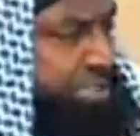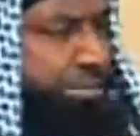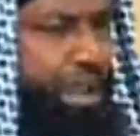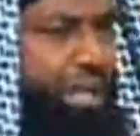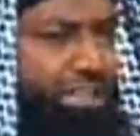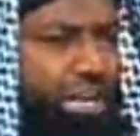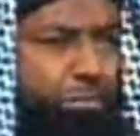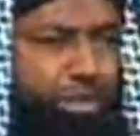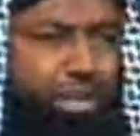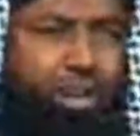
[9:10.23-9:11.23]
முஸ்லீம்களாகத்தான்
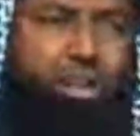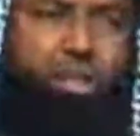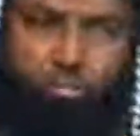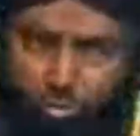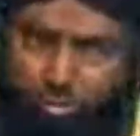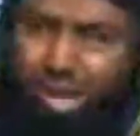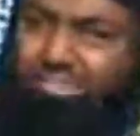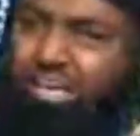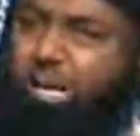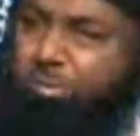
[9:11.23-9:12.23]
இருப்பீர்கள்
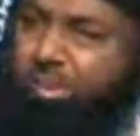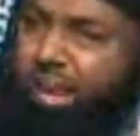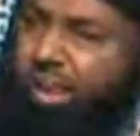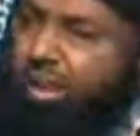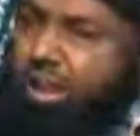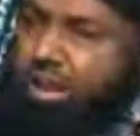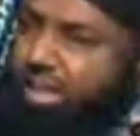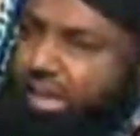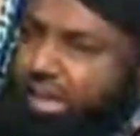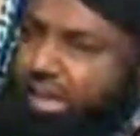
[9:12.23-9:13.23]
மும்மிங்களாகத்தான் இருப்பீர்கள்
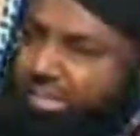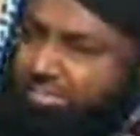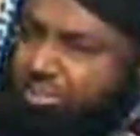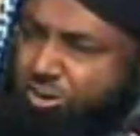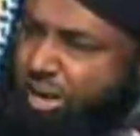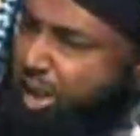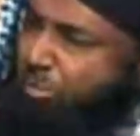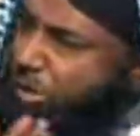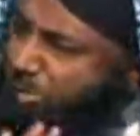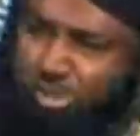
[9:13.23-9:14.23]
நீங்கள் இணை வைத்து விடுவீர்கள் என்று
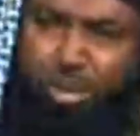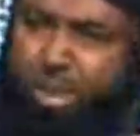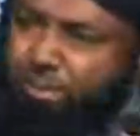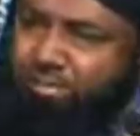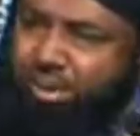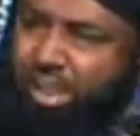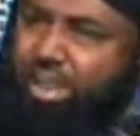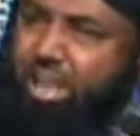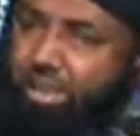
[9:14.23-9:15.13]
நான் ஒருபோதும் பயப்படவில்லை